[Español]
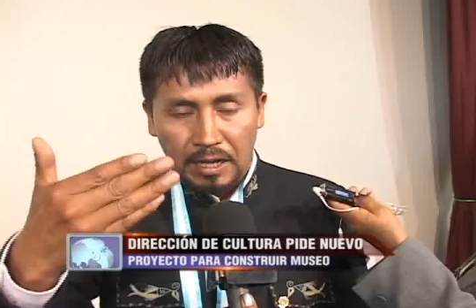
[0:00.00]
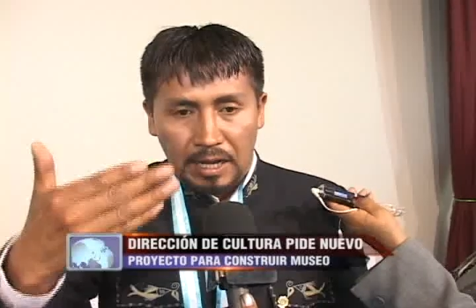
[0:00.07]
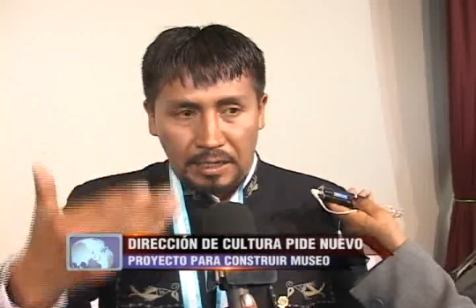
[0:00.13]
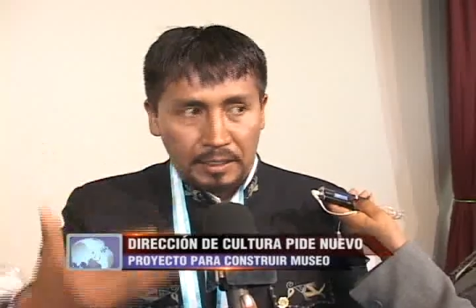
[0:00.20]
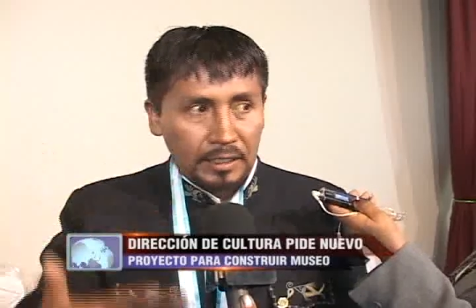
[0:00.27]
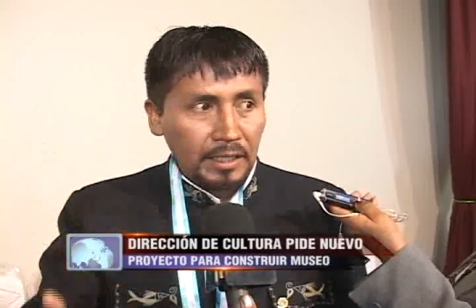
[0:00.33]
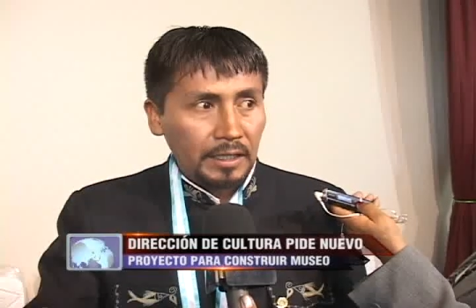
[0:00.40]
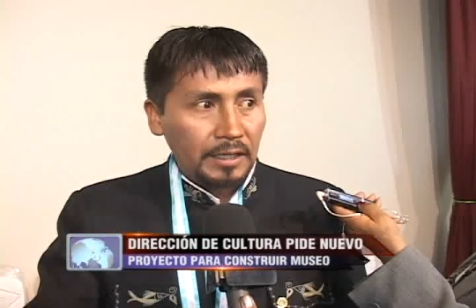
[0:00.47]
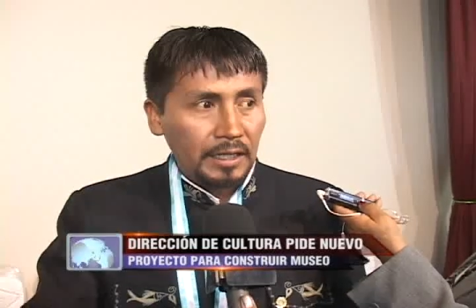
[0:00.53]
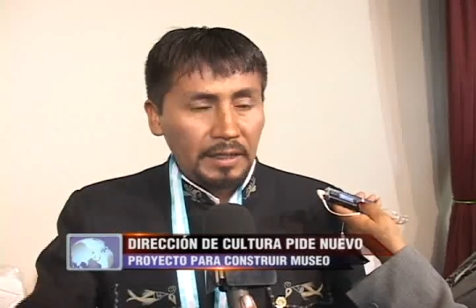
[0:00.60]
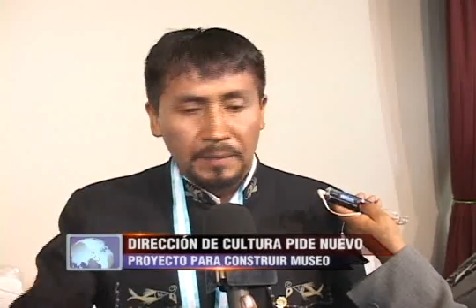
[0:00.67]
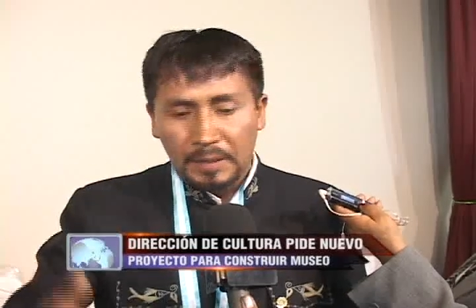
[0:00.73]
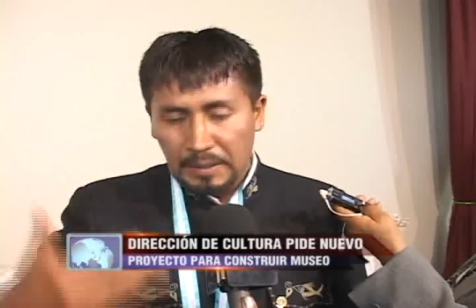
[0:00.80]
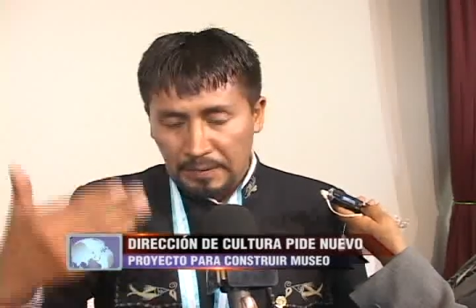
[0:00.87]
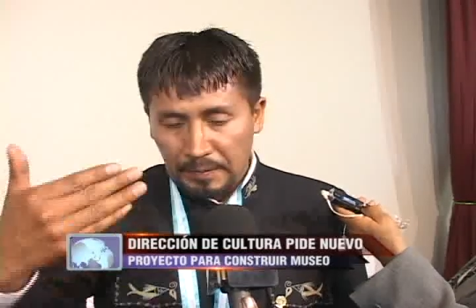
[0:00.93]

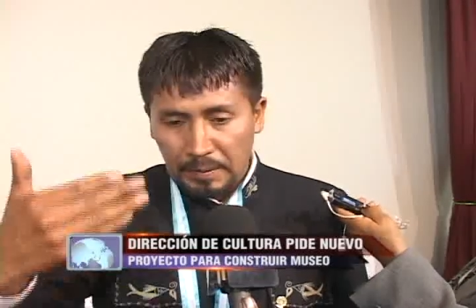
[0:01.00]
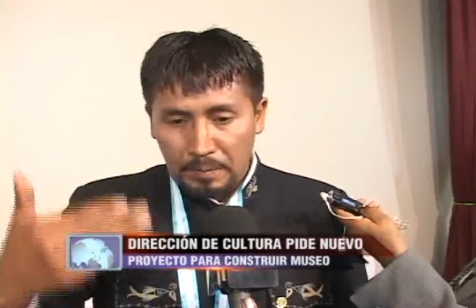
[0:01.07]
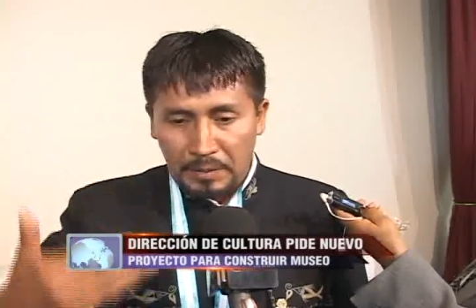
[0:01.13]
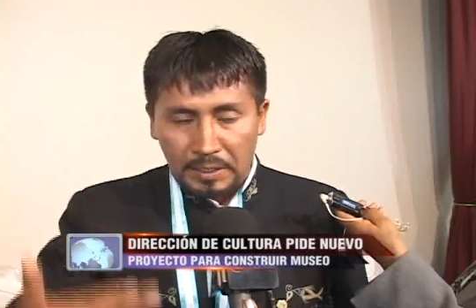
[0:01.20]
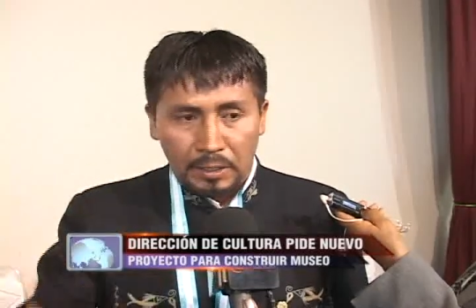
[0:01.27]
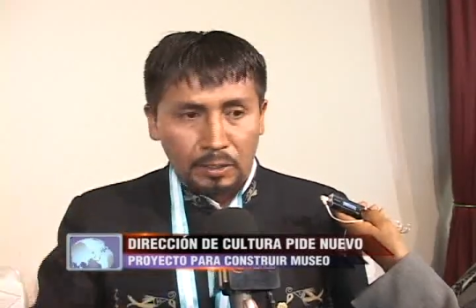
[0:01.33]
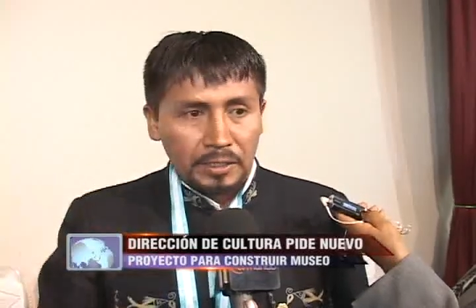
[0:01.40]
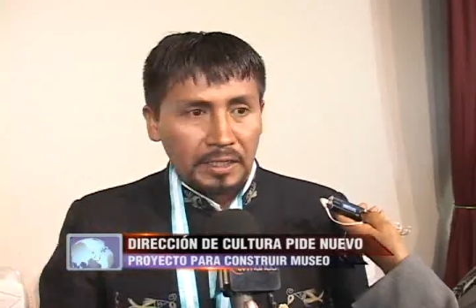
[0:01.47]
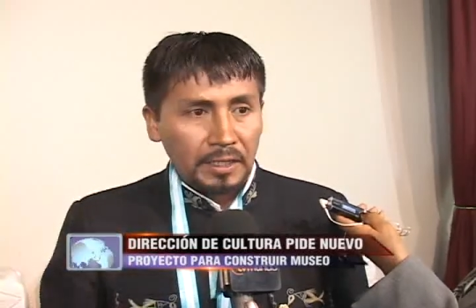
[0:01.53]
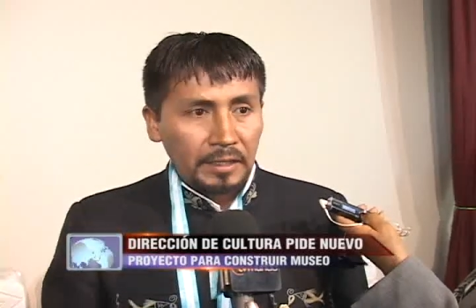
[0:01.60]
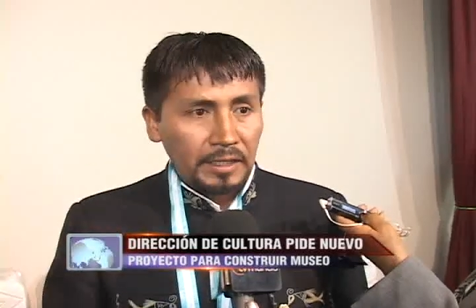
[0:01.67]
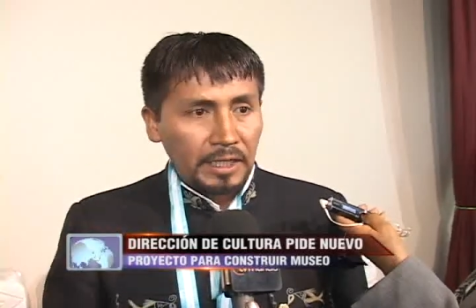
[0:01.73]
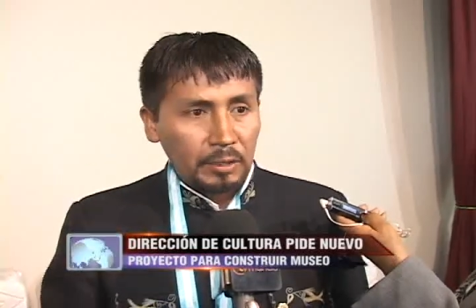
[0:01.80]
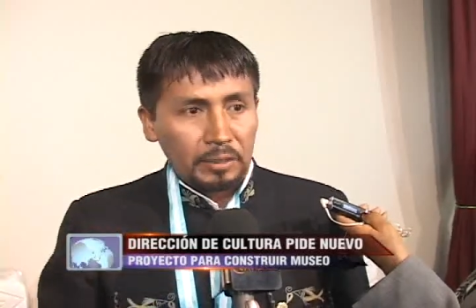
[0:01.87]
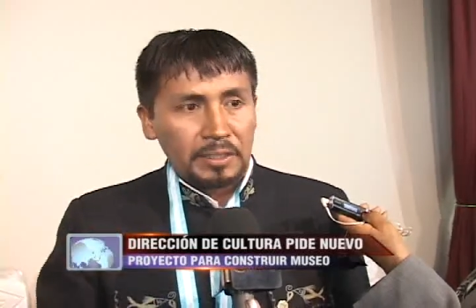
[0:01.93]
acredita mi grado de
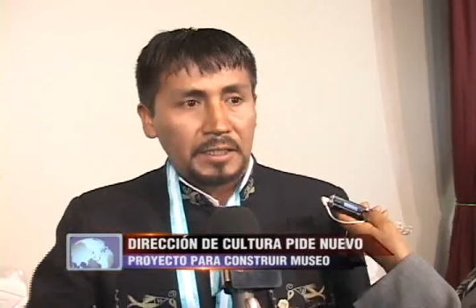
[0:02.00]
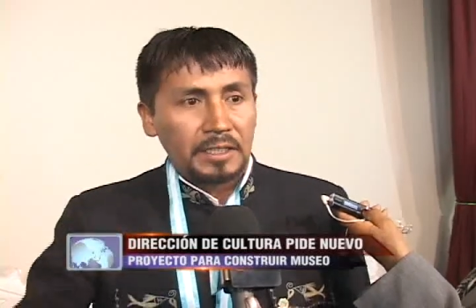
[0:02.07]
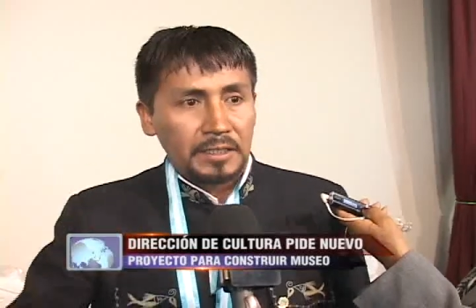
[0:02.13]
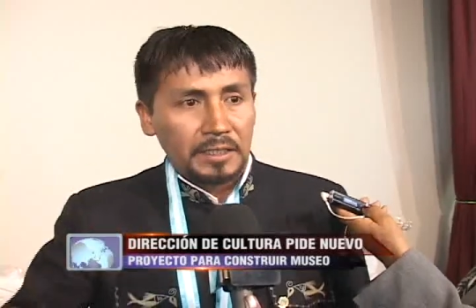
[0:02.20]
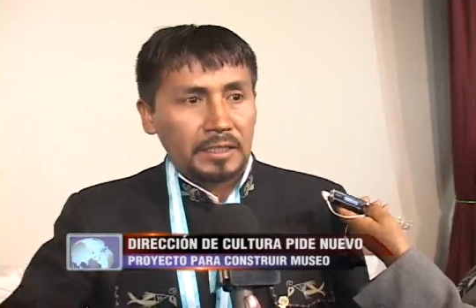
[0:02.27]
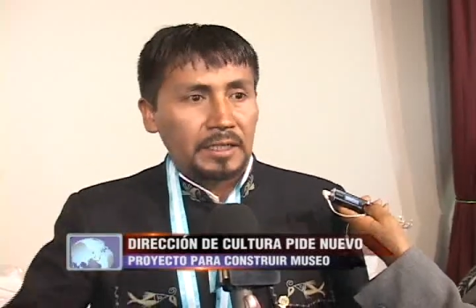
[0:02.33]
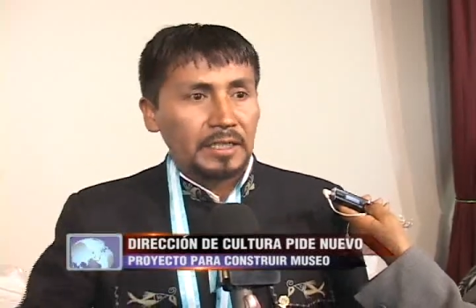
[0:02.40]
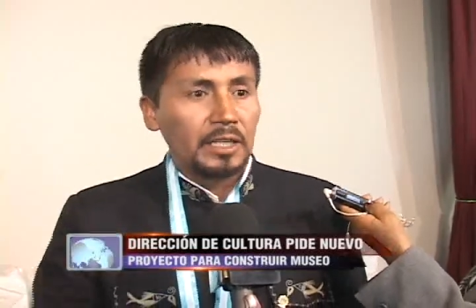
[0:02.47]
arquitecto, etcétera, etcétera.